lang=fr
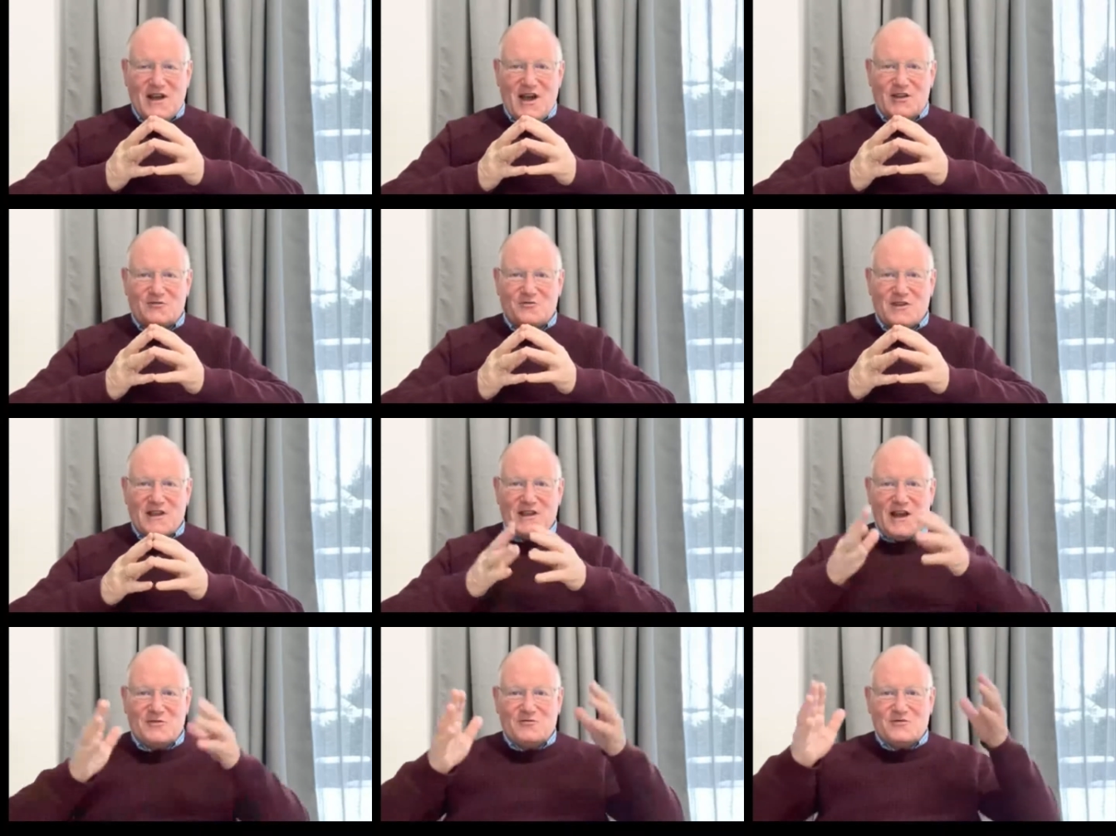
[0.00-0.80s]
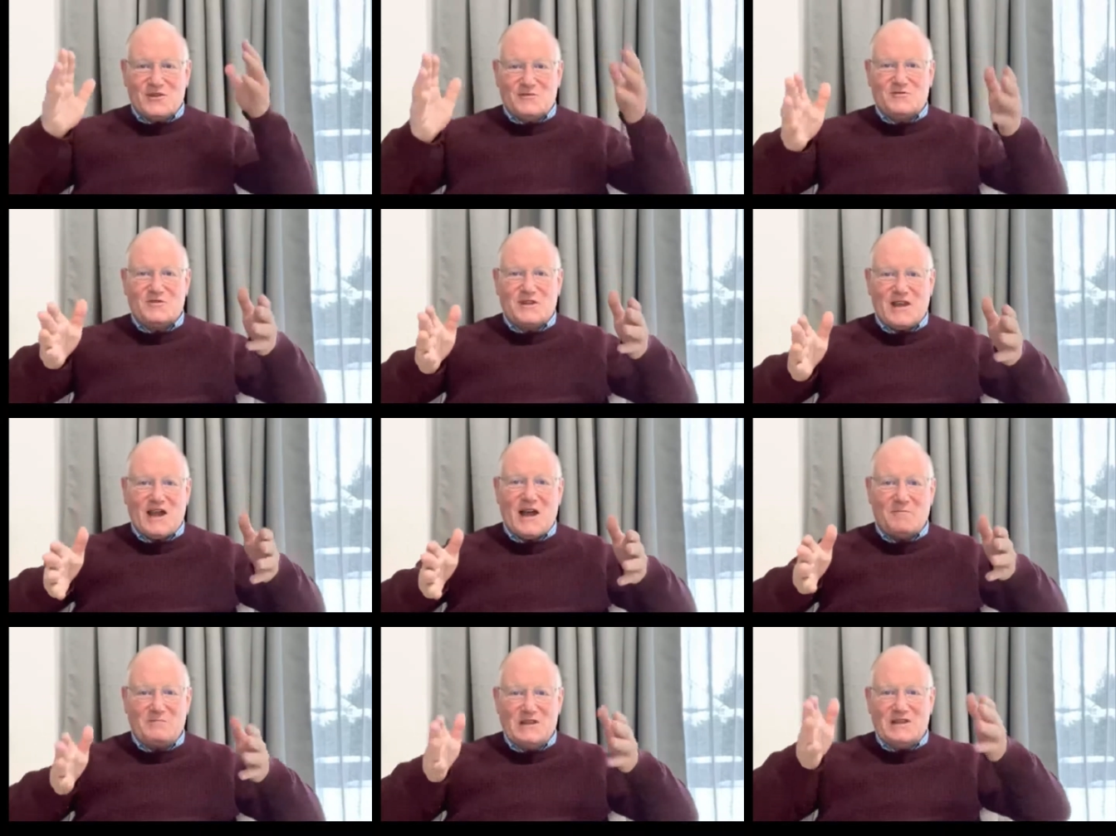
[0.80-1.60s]
En tous les cas, nous sommes sur des
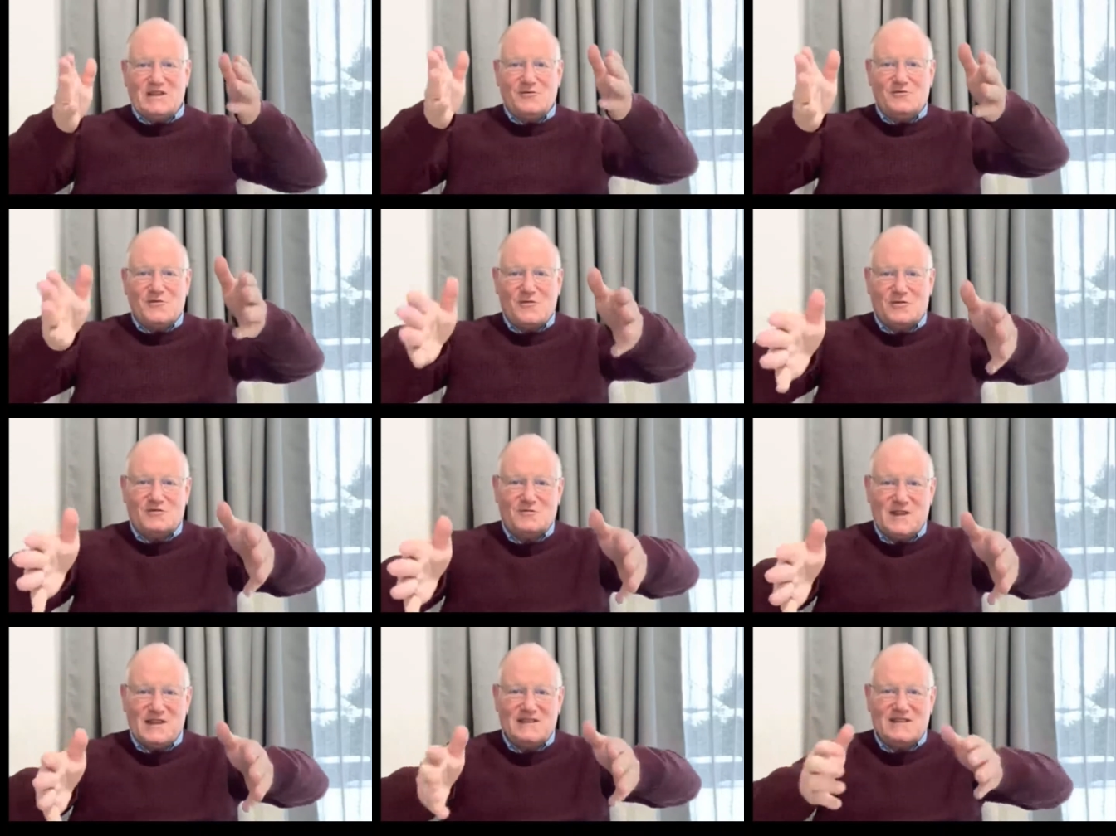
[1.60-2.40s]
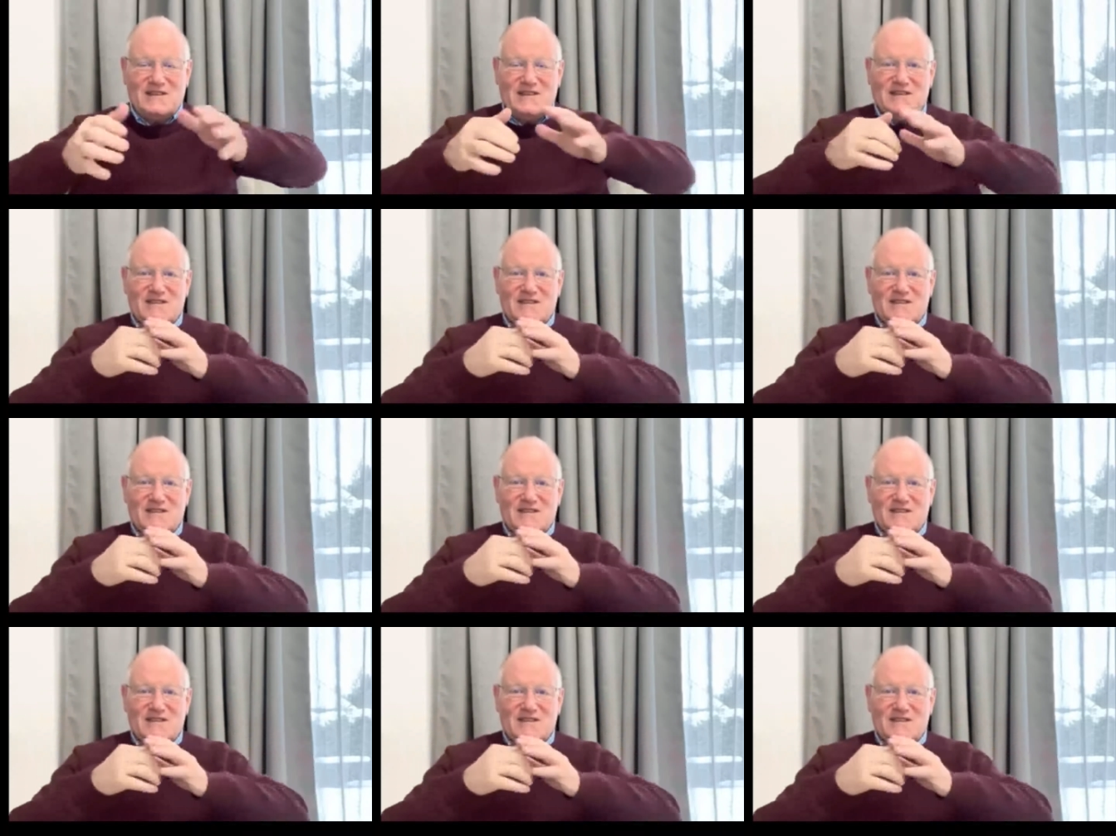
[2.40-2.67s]
rapides qui nous conduisent